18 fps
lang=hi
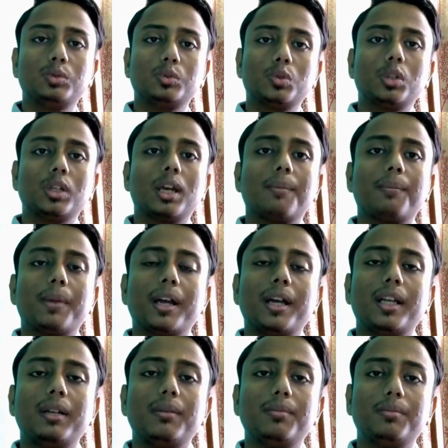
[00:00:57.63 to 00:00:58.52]
उसको क्या
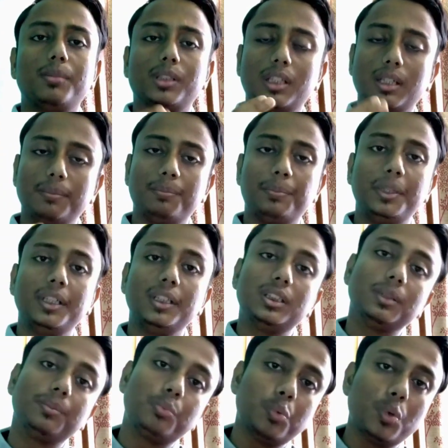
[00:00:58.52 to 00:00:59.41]
पहले मतलब
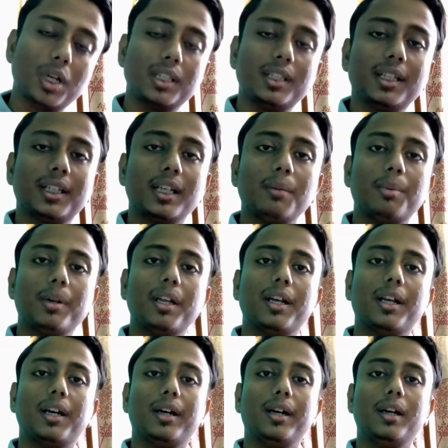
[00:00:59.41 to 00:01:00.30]
फिर से पूरा देखना
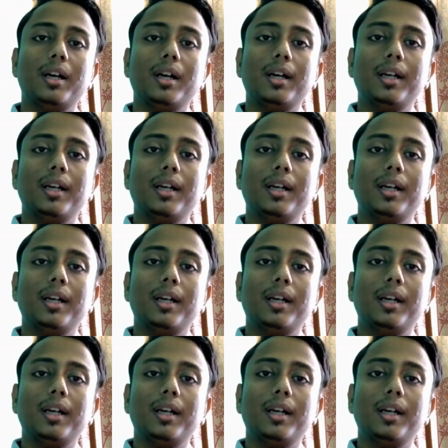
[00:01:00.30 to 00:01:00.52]
पड़ेगा